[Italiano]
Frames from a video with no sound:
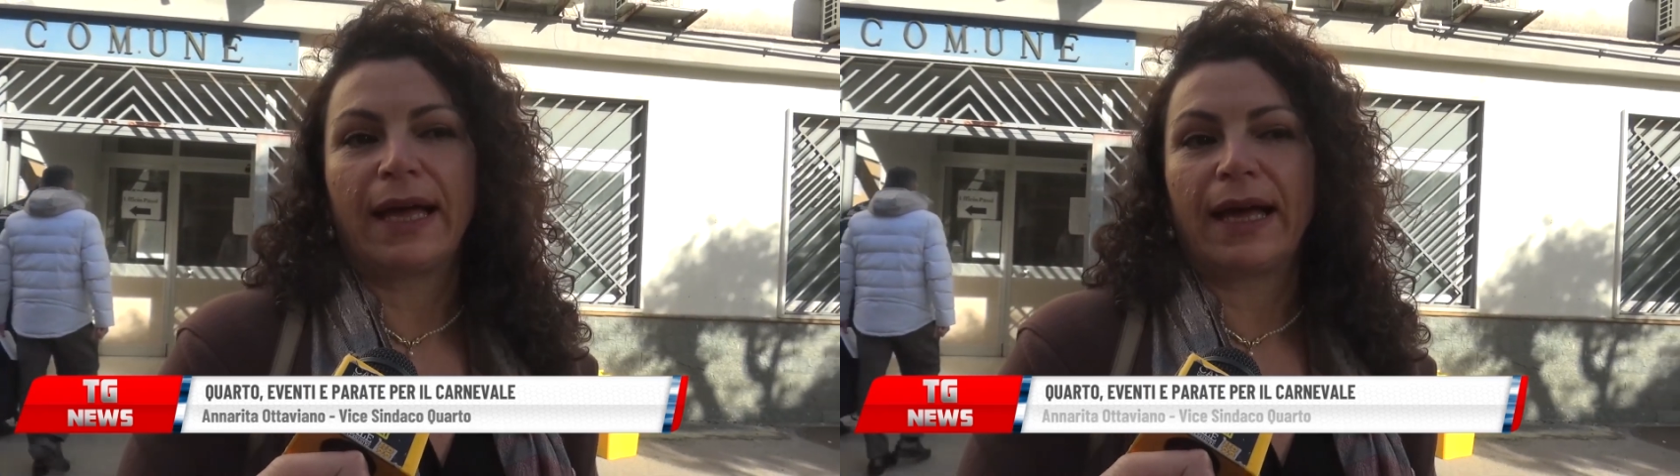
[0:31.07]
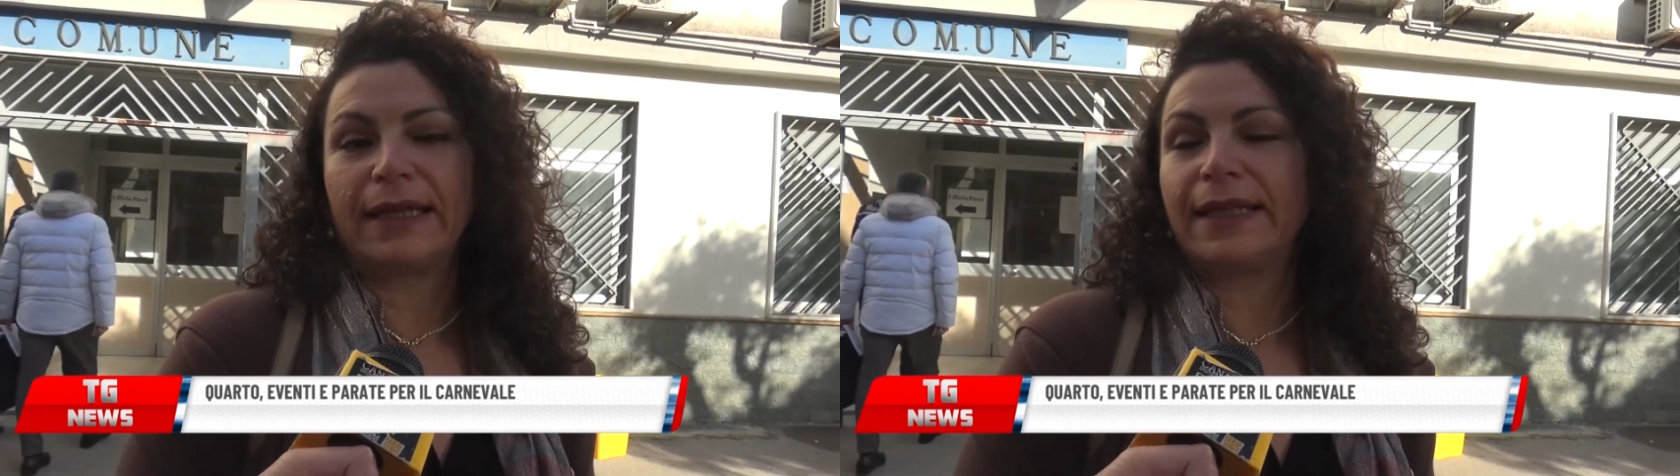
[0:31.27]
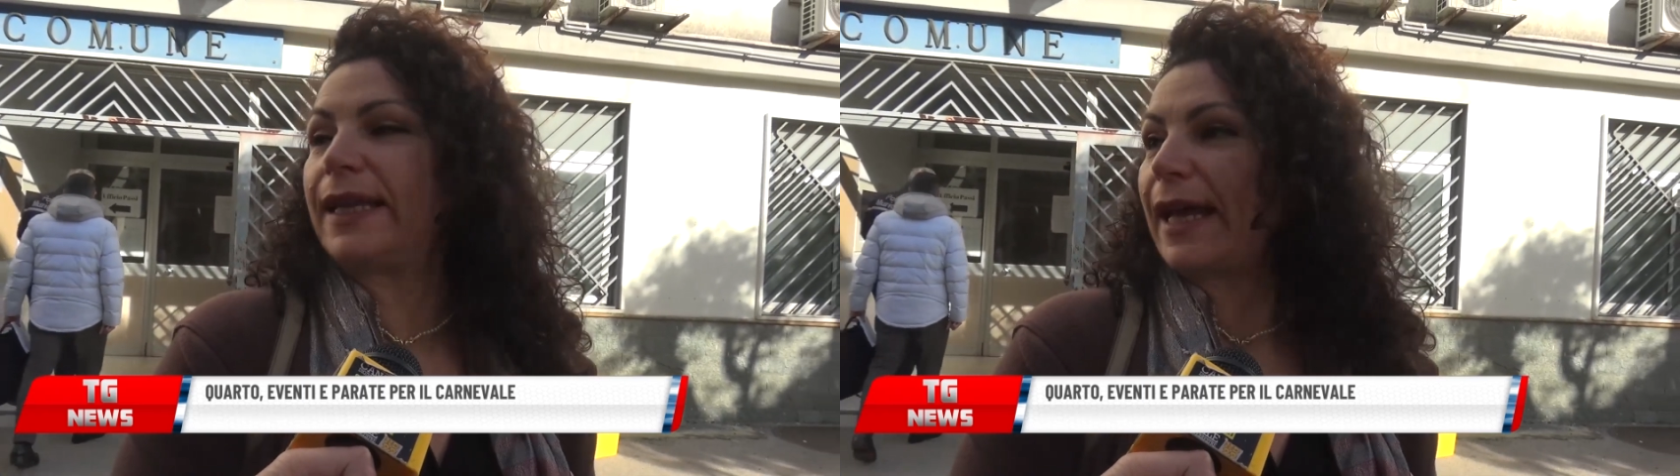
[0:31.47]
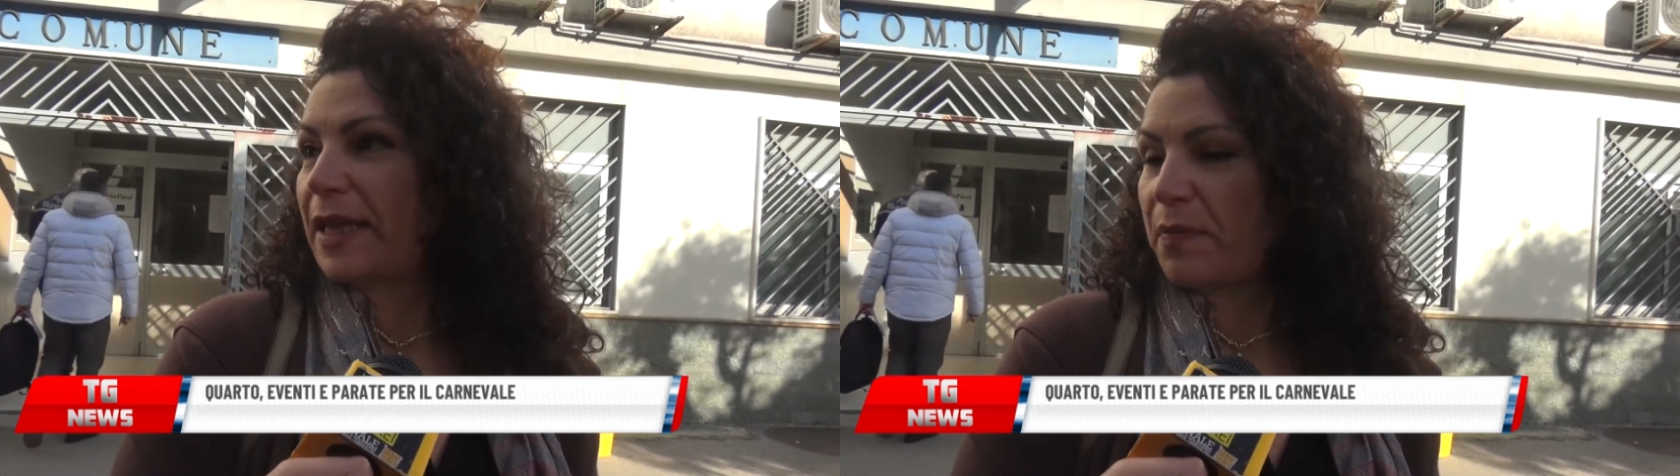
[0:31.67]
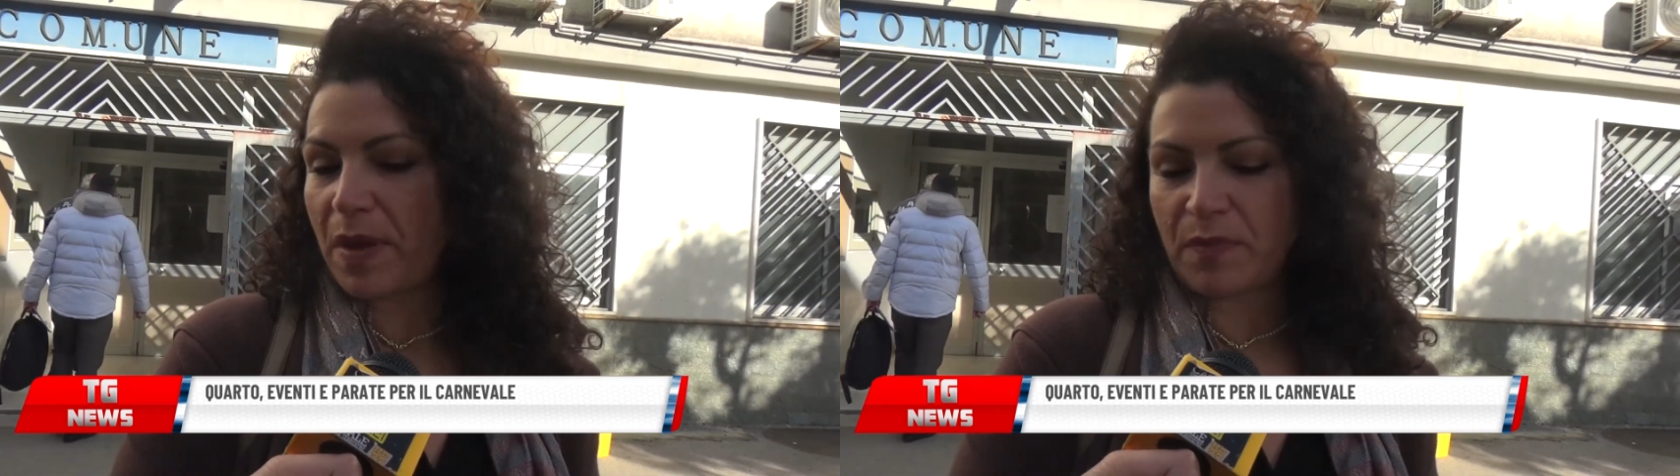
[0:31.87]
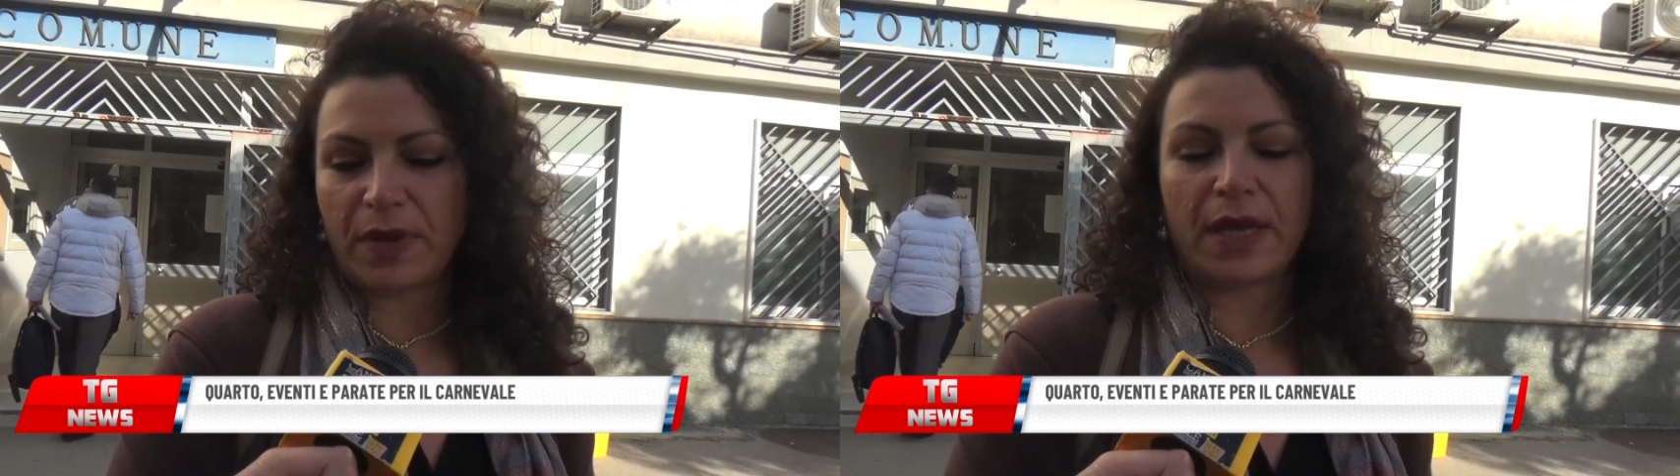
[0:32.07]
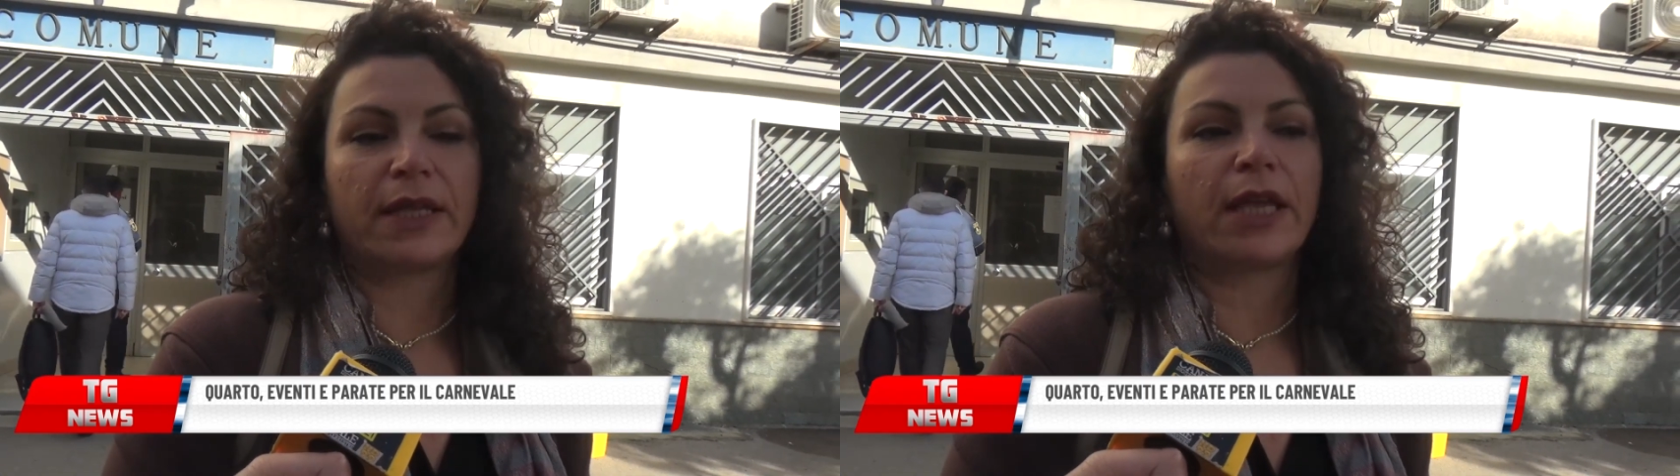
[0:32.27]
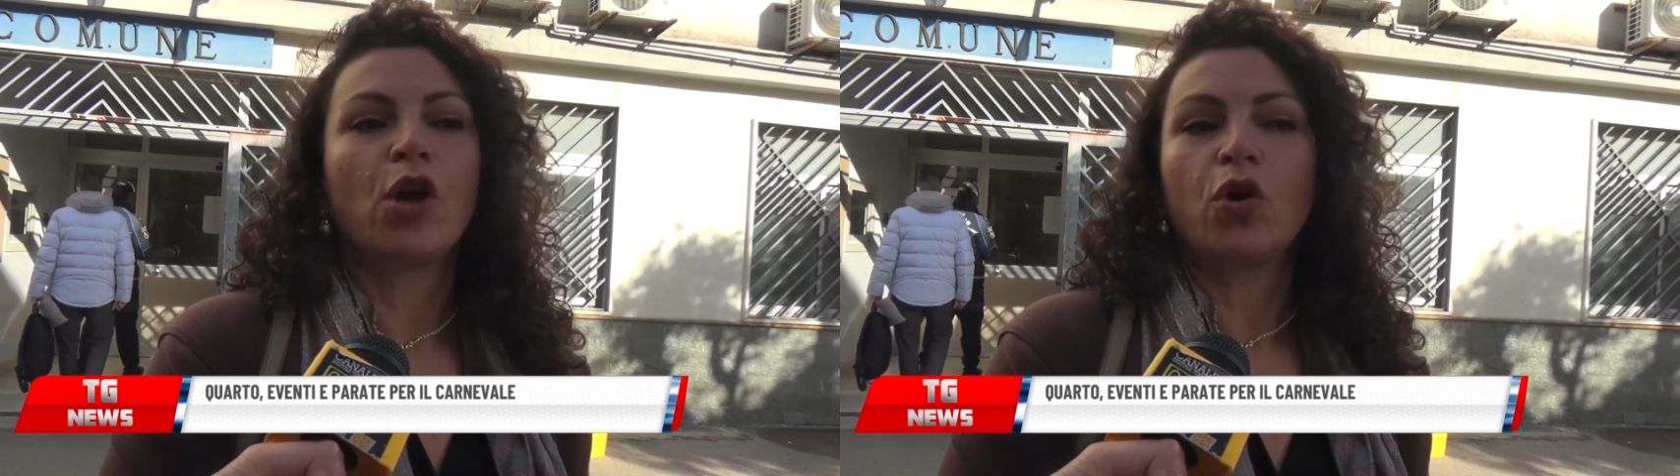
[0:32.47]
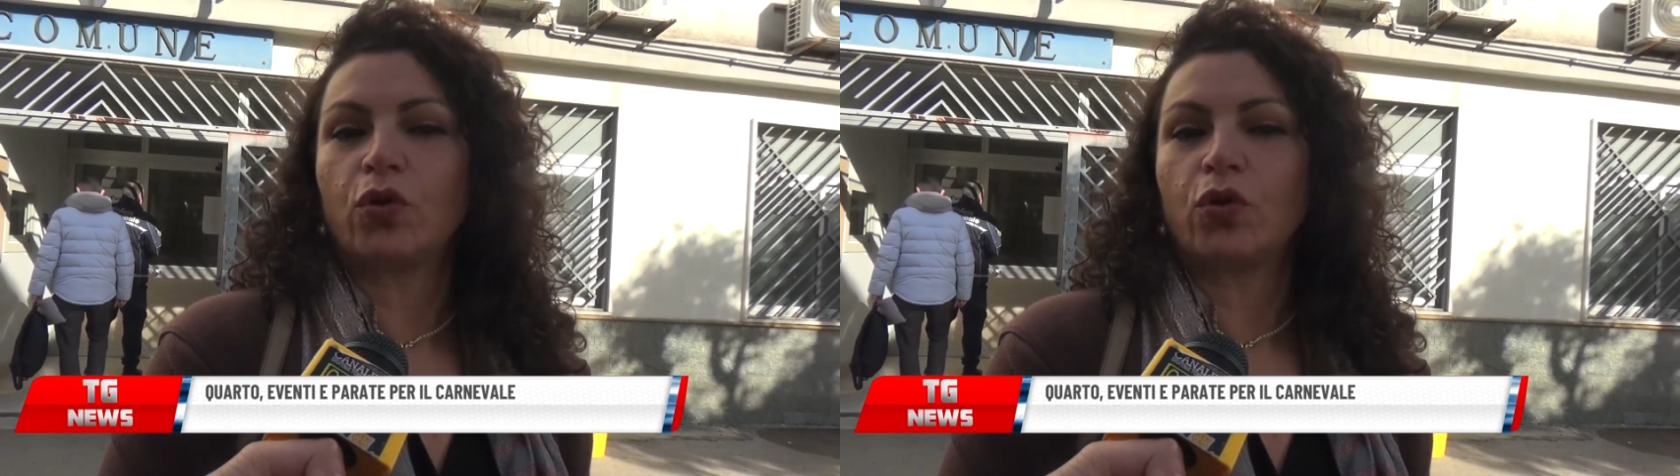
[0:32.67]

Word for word: eh, dedicata ai bambini.